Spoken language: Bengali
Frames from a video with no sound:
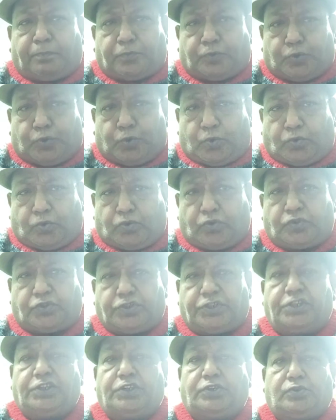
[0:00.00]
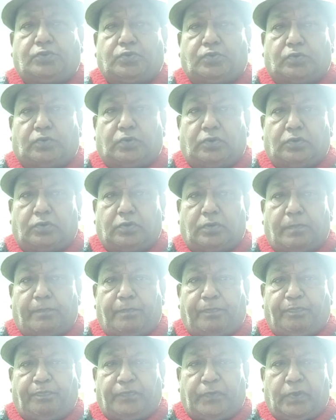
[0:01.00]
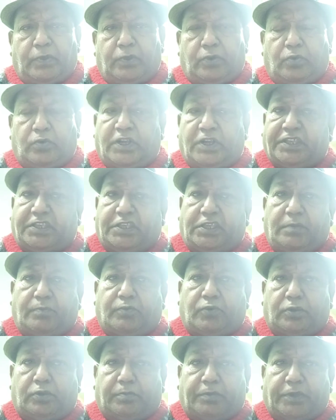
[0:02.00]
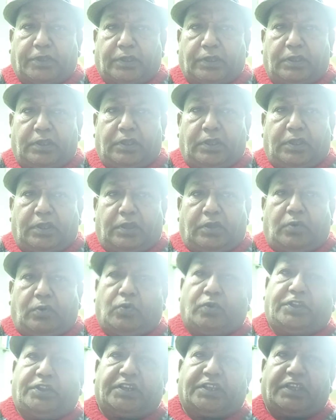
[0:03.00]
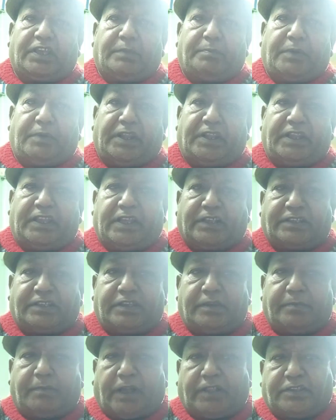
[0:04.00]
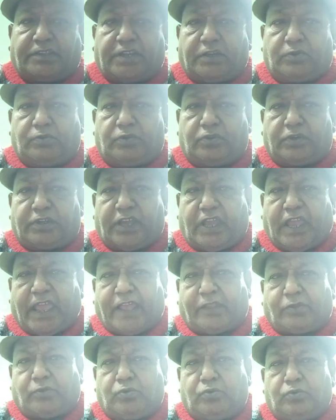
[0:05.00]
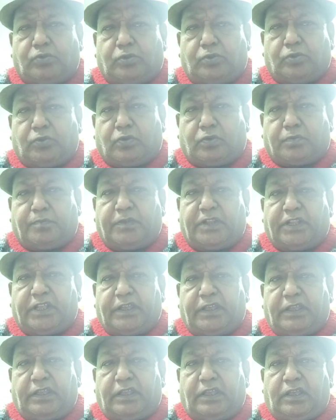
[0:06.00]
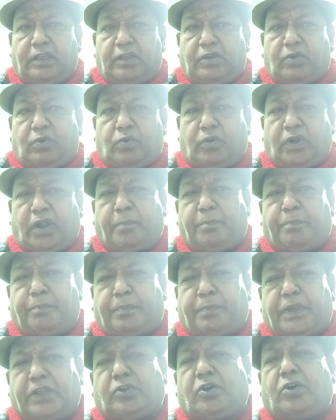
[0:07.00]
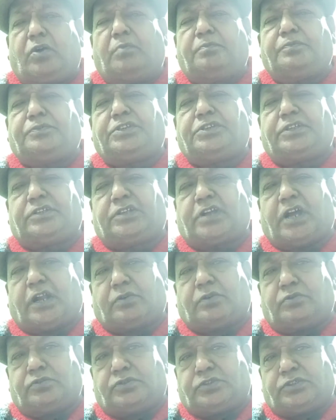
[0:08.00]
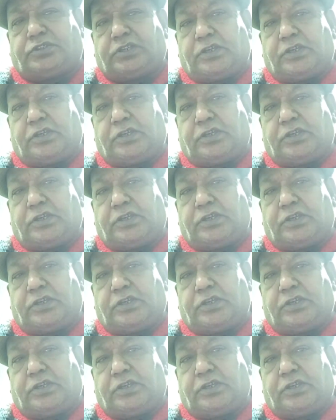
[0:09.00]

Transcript: ছোট শিশু ওরা কি বলবে ওদেরকে মেরে যাচ্ছে বাচ্চাগুলোকে এতগুলো লোক মিলে ওরা বেদম চিৎকার করছে